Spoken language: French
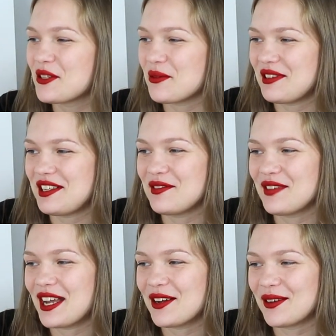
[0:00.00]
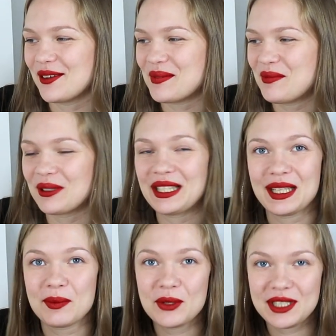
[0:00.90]
ce petit verre euh, pour
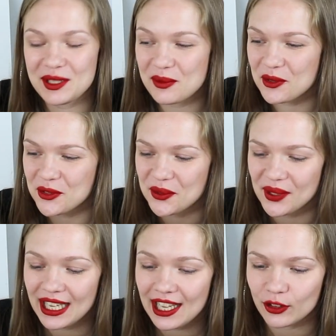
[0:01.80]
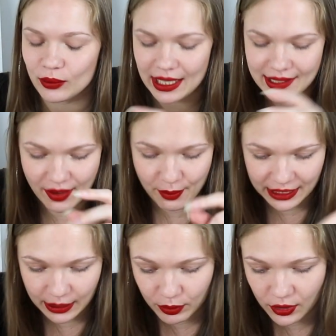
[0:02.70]
les petites mesures. Donc là, ça va
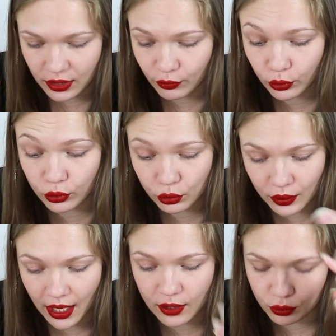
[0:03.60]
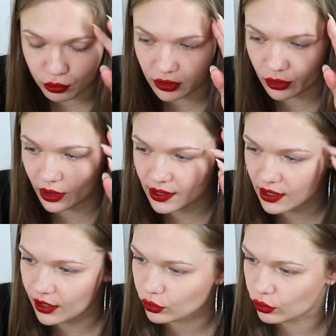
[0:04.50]
m'aider puisqu'il faut deux cuillères à soupe d'huile de
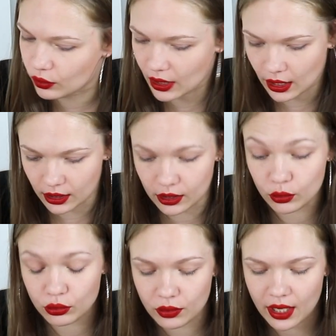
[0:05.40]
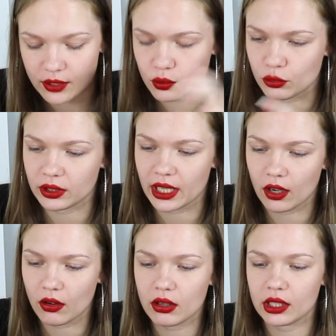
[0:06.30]
ricin et, deux cuillères, et une cuillère à soupe d'huile
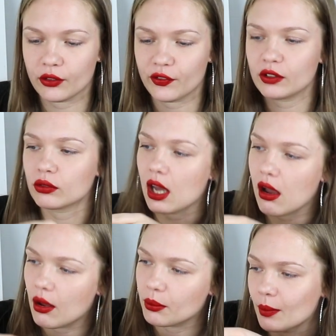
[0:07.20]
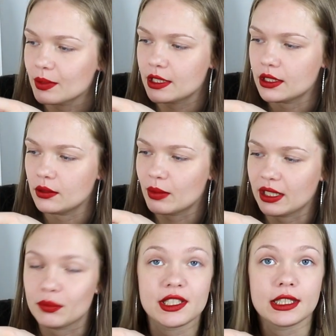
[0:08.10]
d'argan. Et en fait, on a un, petit,
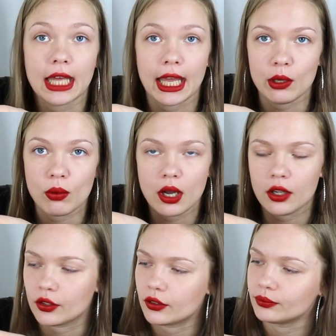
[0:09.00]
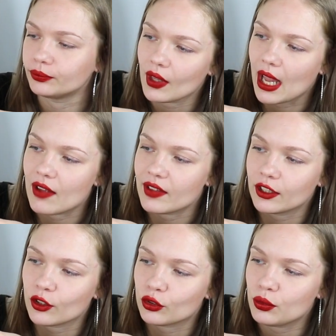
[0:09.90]
bah, des petits traits quoi. Euh,
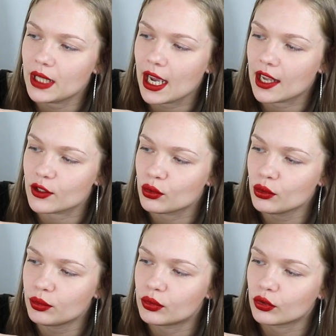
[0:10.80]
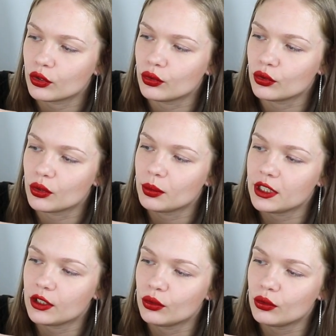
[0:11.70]
avec cuillère à soupe, donc une
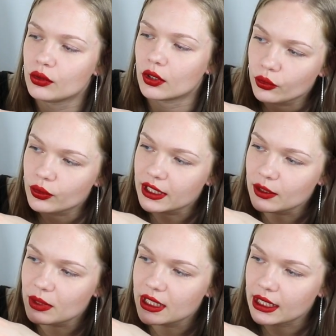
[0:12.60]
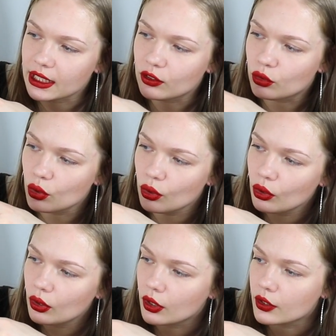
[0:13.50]
demi, une, une et demie et
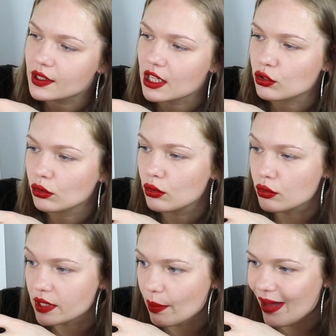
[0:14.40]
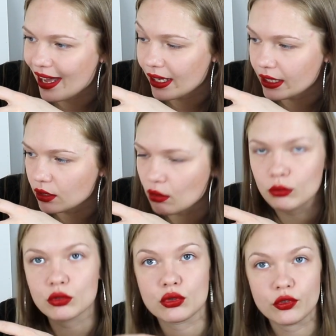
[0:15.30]
deux, euh, sachant que ça me paraît
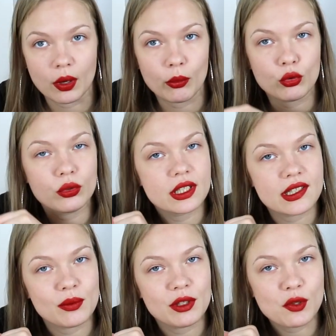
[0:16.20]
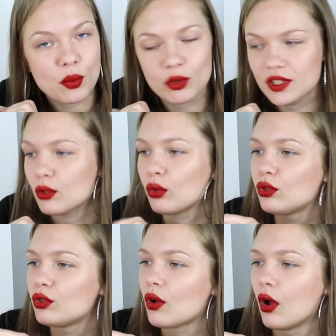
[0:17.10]
énorme, donc je suis vraiment cool qu'ils aient mis ce petit
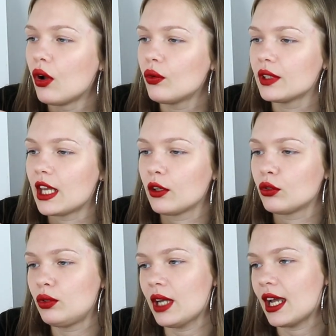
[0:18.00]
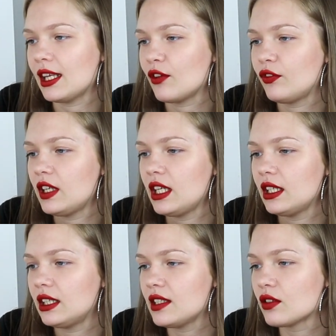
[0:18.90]
truc dedans. On a cuillère à
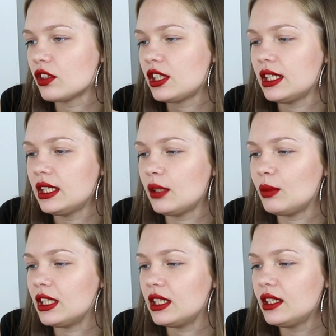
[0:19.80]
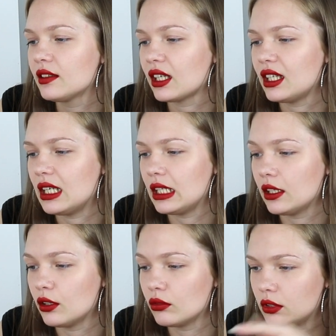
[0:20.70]
café, les centilitres, les millilitres et
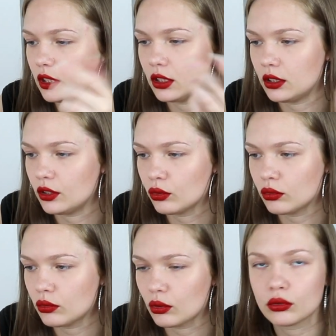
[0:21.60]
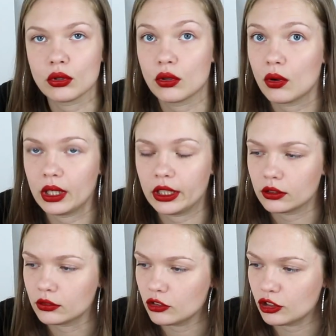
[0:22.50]
les, les trucs en
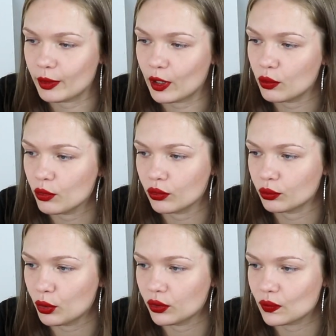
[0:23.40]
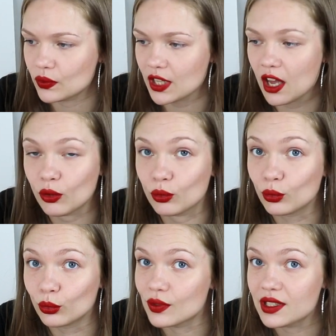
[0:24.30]
anglais. Je sais pas comment on prononce ça,
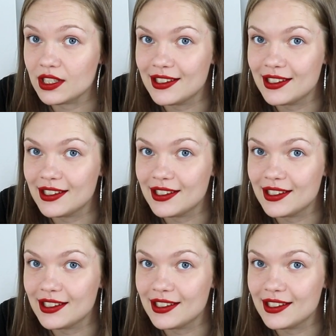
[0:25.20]
on